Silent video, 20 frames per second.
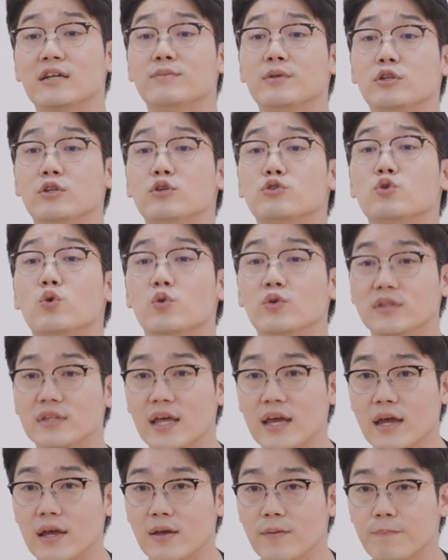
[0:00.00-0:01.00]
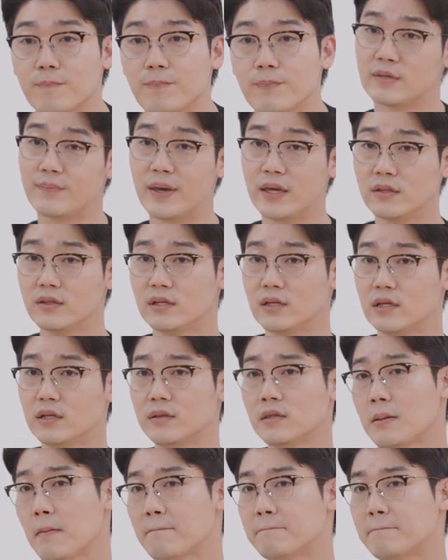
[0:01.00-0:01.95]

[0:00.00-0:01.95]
않으면 더 좋은데 집에 있는